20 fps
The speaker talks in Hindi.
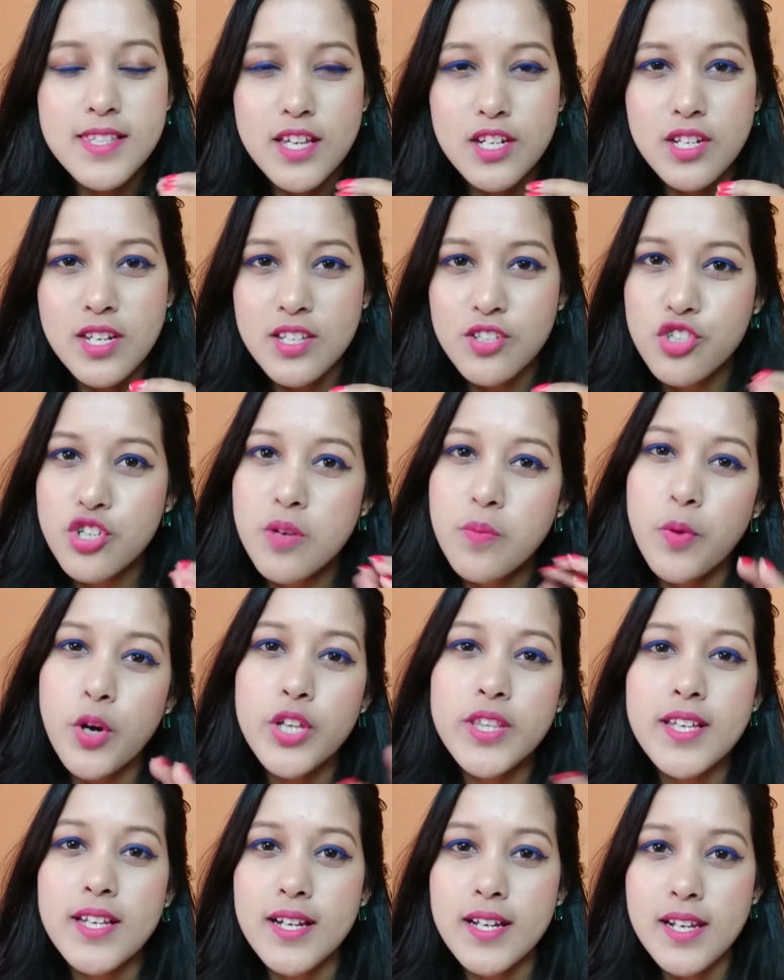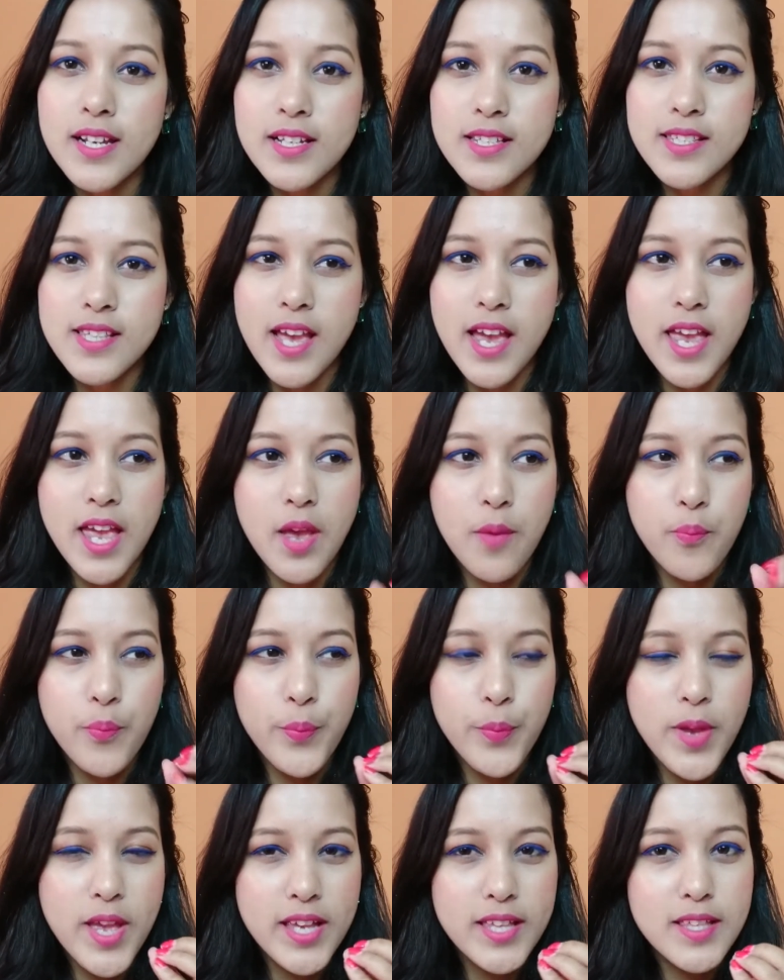टेक्सचर बहुत ही अलग सा है
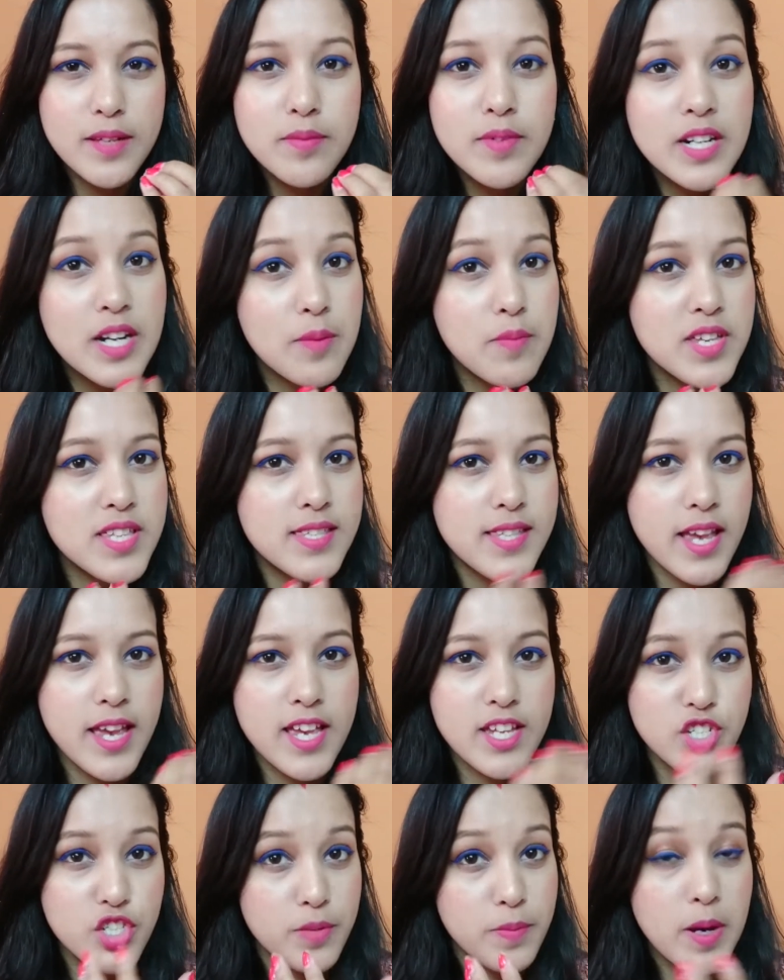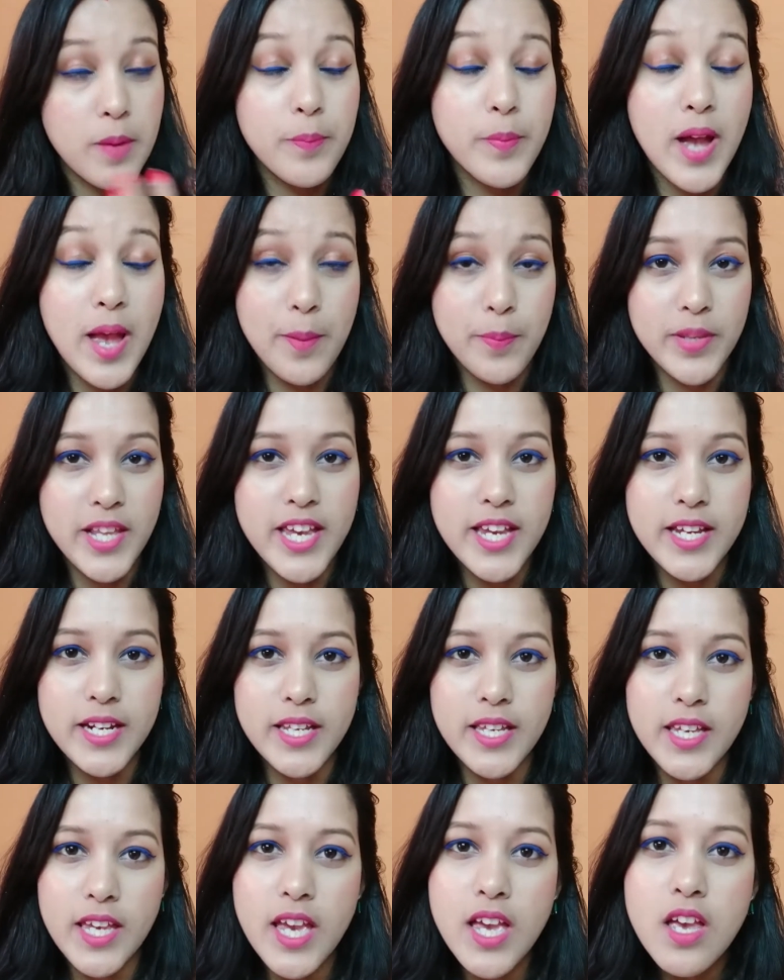एकदम क्रीमी सा है जब आप अप्लाई
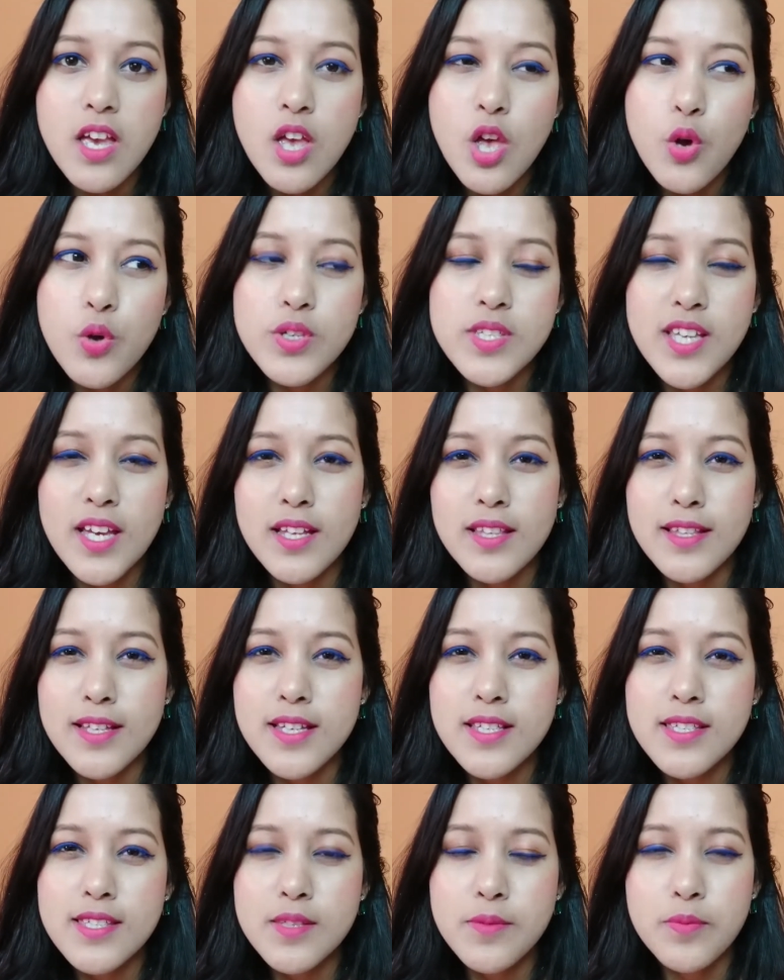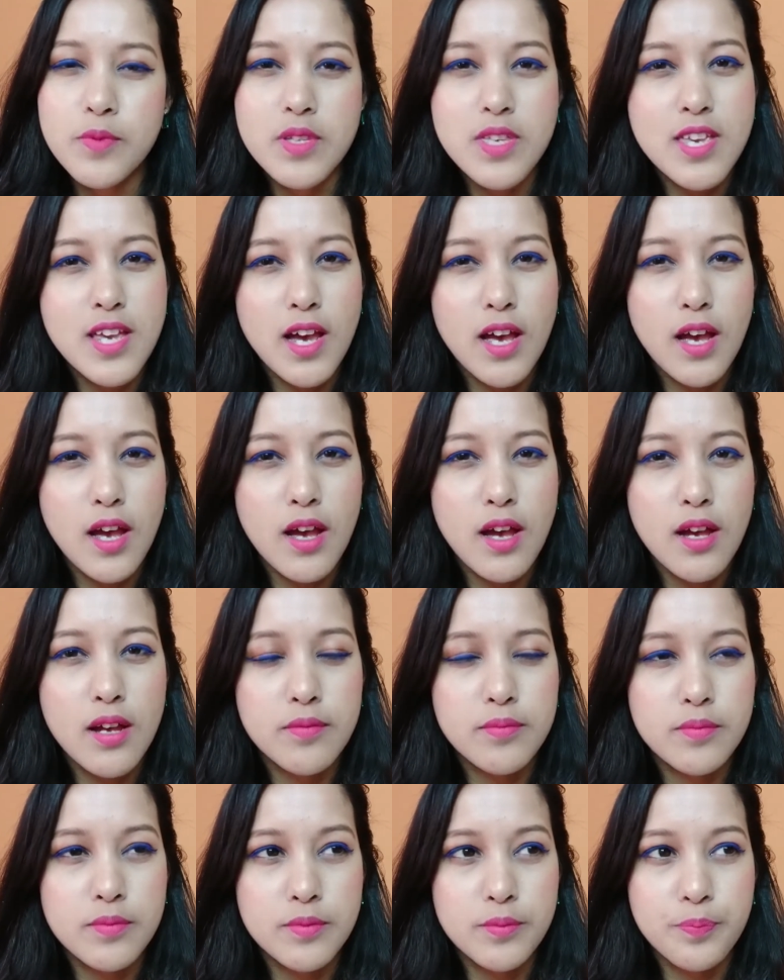करेंगे उसका 10 या
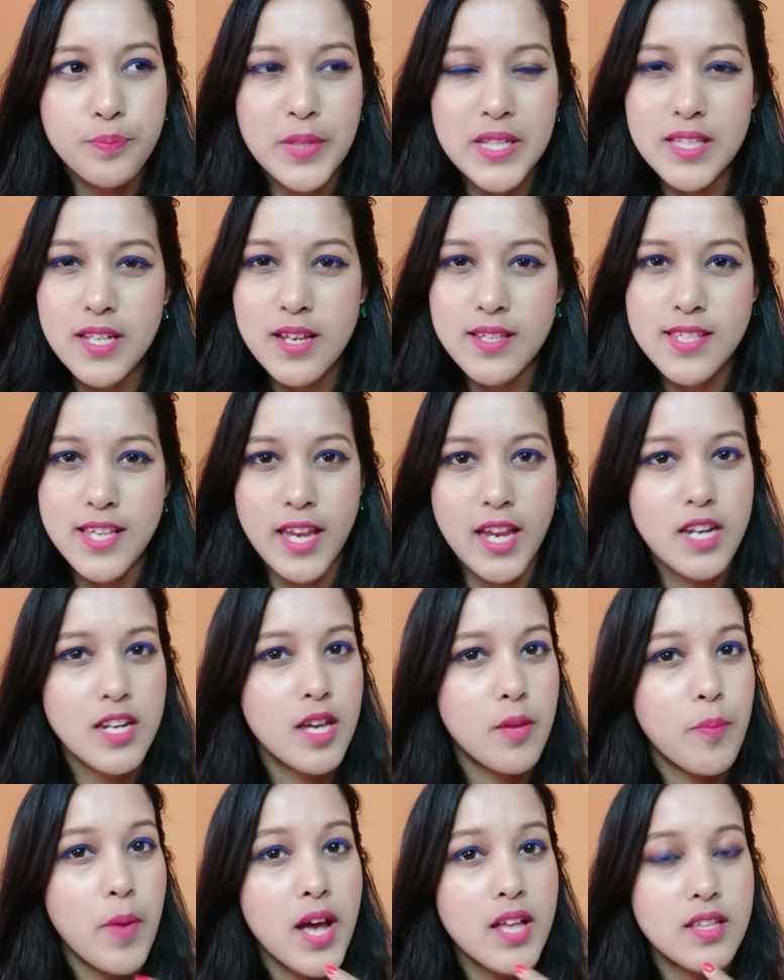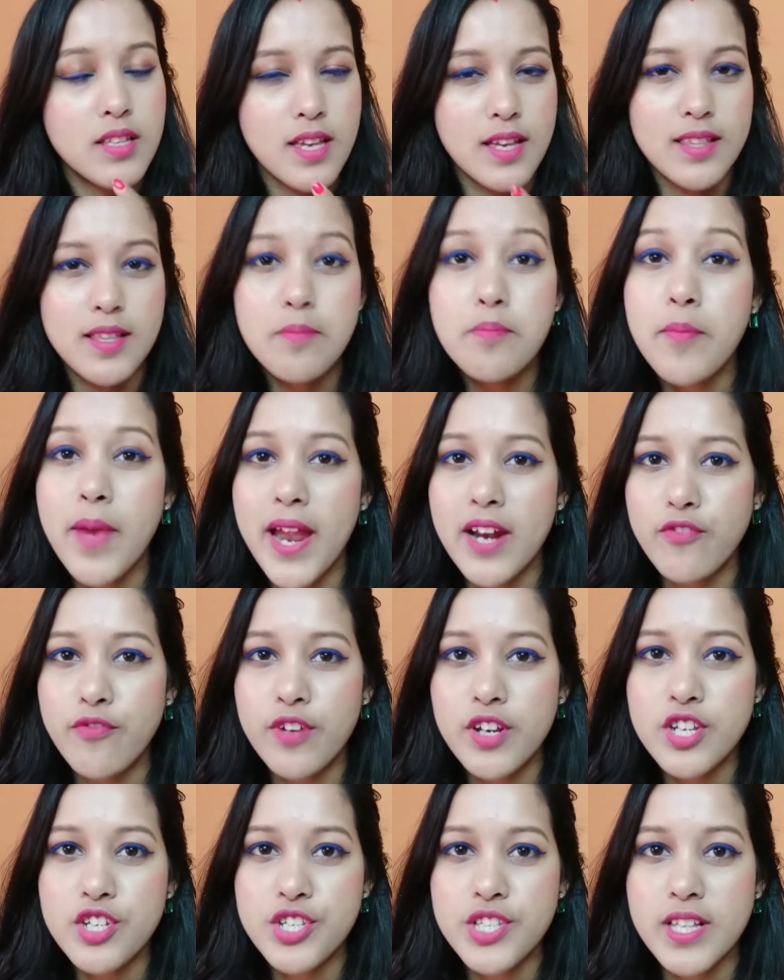15 सेकंड के बाद एकदम मैट
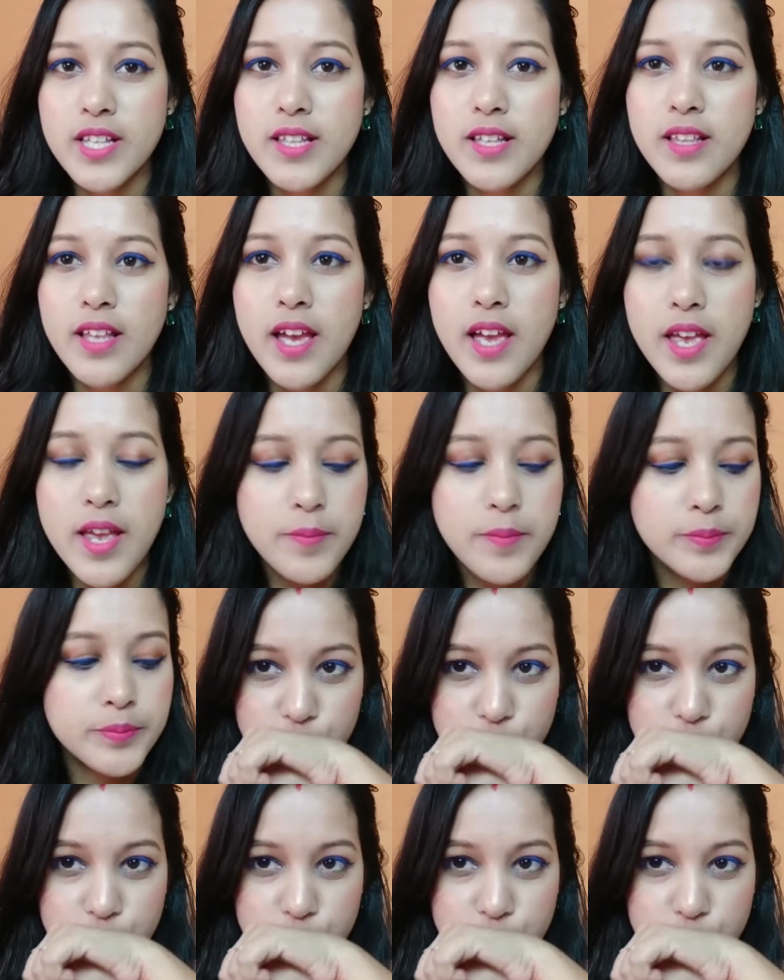फिनिश दे देता है